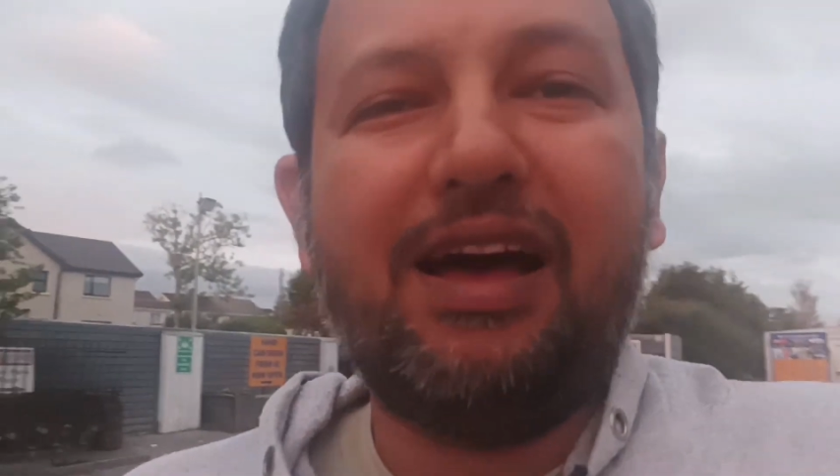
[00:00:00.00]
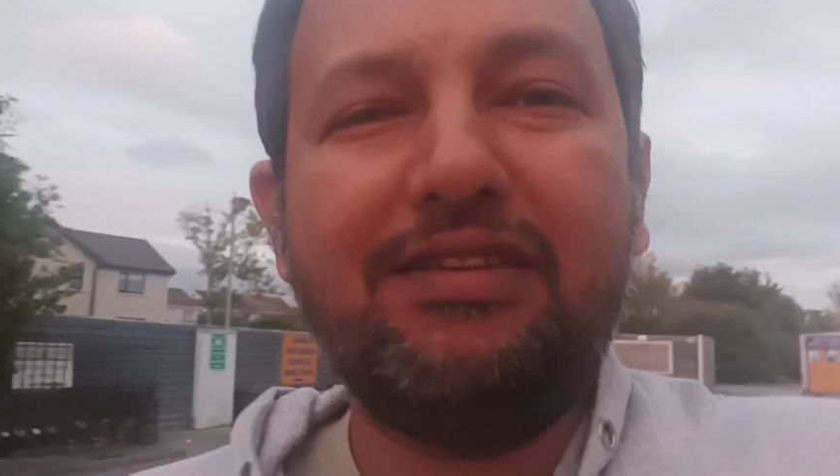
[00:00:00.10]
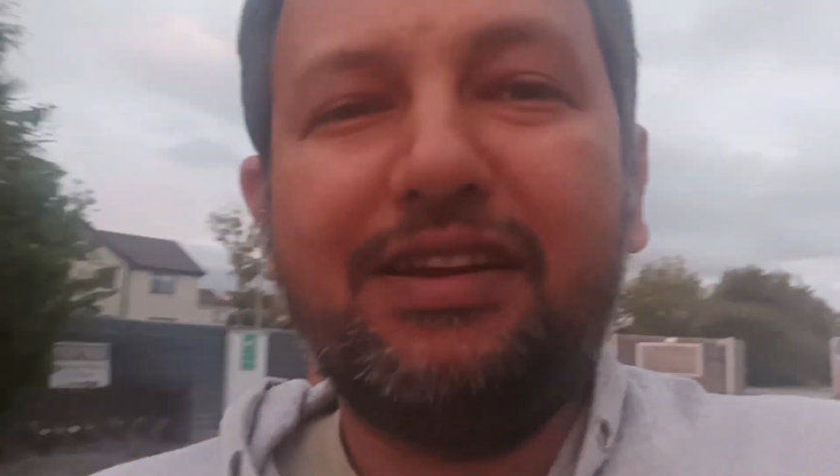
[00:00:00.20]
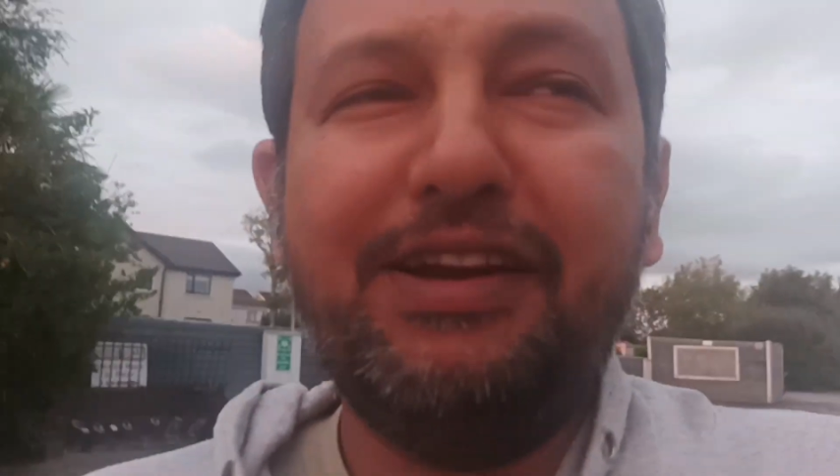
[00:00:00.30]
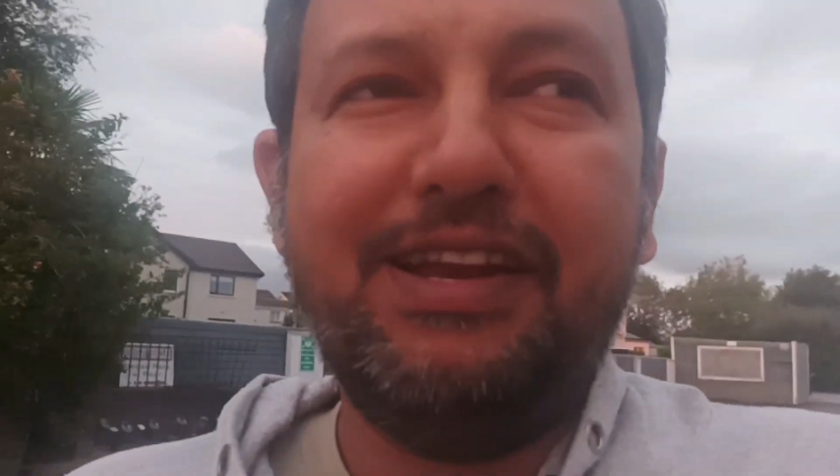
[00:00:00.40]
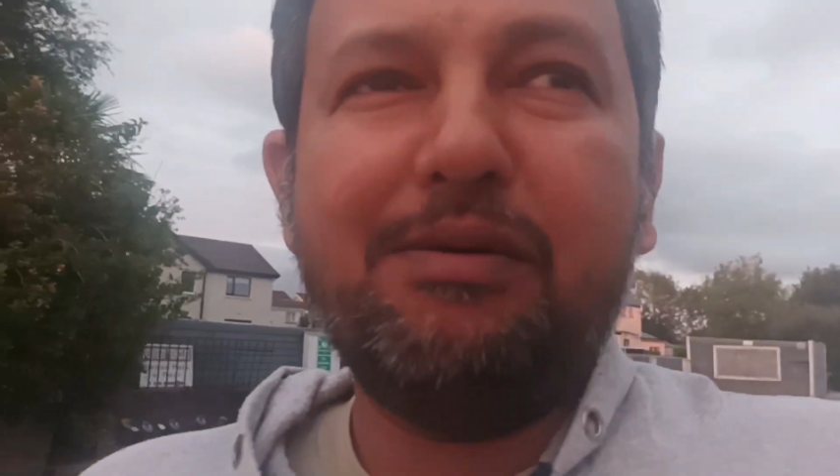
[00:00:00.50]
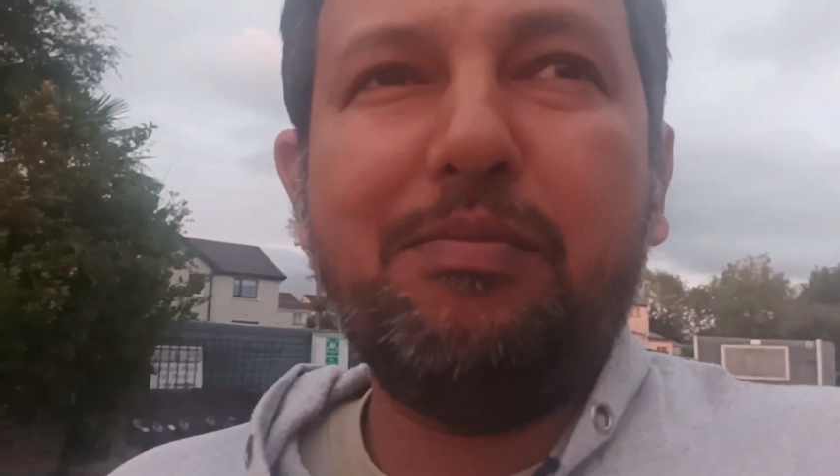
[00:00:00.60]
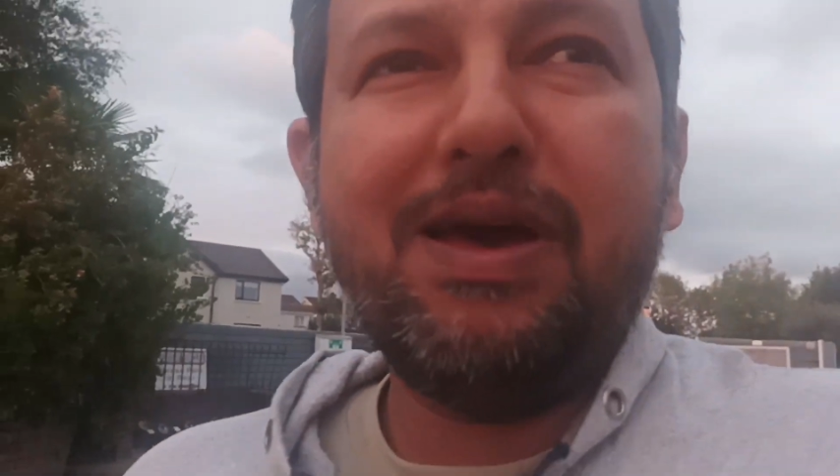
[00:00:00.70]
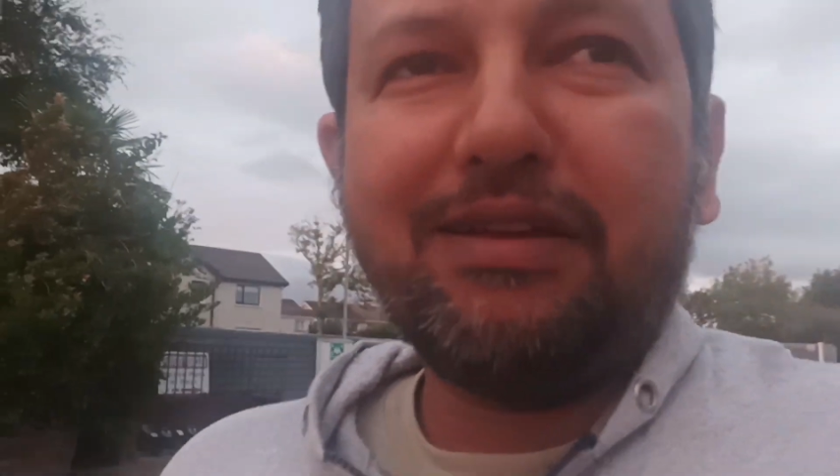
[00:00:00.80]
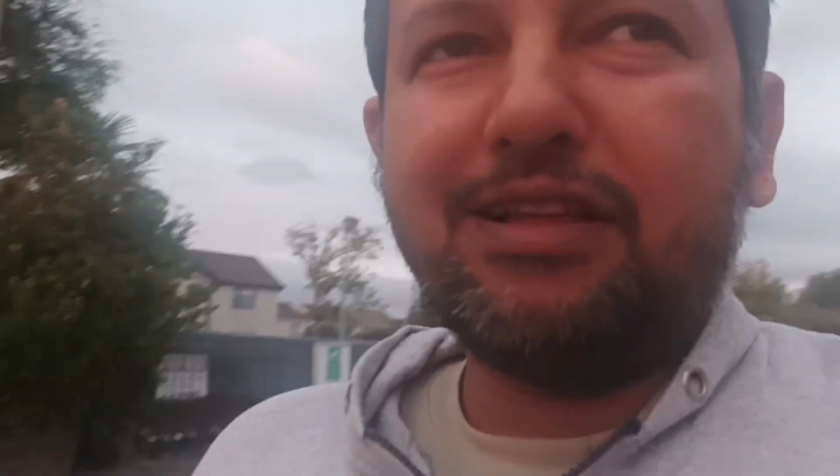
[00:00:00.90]
अक्सर इंडिया
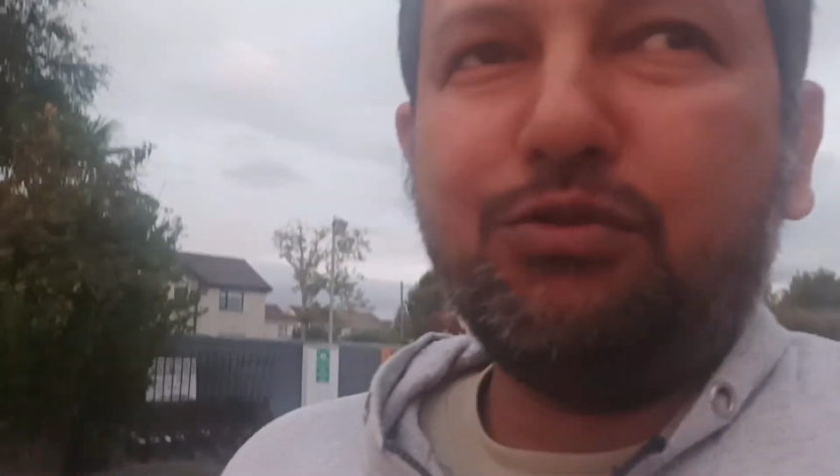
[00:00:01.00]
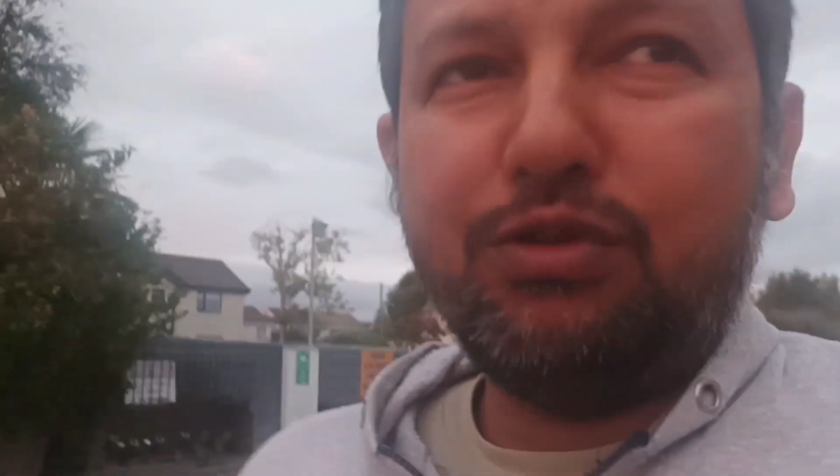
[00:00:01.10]
में मैं आजकल